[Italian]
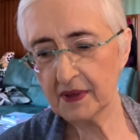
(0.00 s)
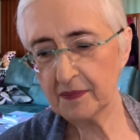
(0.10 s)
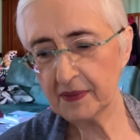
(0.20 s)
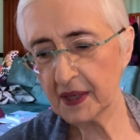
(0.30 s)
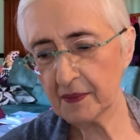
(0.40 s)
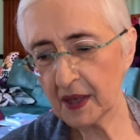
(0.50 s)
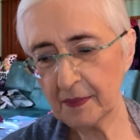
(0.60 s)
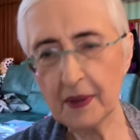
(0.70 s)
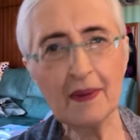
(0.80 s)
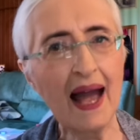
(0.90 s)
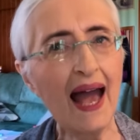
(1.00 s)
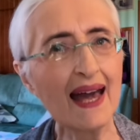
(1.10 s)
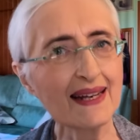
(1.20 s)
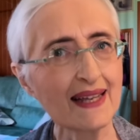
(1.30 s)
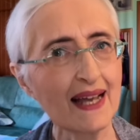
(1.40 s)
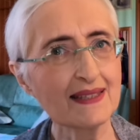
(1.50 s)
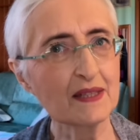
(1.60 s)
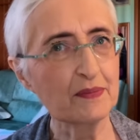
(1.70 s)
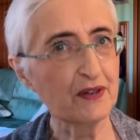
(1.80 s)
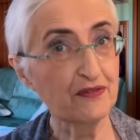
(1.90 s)
il primo, la prima area
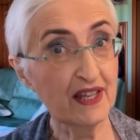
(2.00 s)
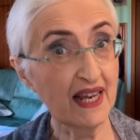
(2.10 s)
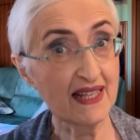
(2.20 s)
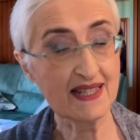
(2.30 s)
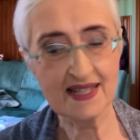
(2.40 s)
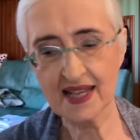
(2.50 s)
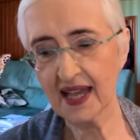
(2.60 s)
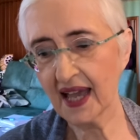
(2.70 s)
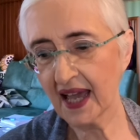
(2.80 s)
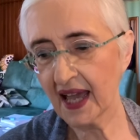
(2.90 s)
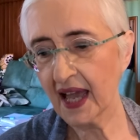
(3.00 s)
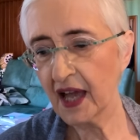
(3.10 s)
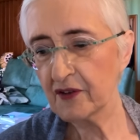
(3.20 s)
di preferenze è